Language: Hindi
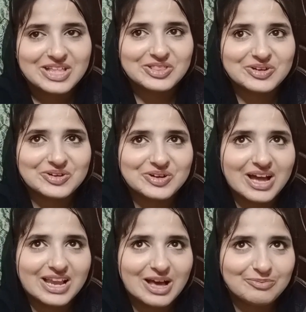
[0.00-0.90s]
तो
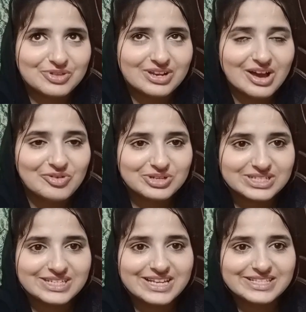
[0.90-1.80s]
अलहमदिल्ला
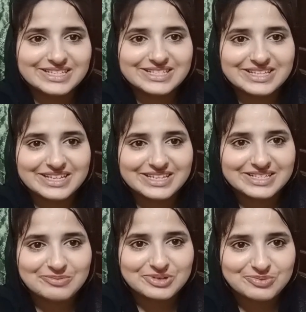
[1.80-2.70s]
खुशी है इस चीज़ की कि ये
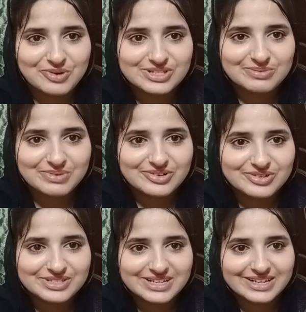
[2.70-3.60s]
सब कुछ पॉसिबल हो
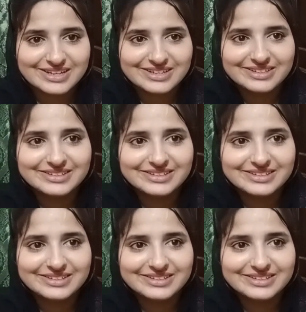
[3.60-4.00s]
सका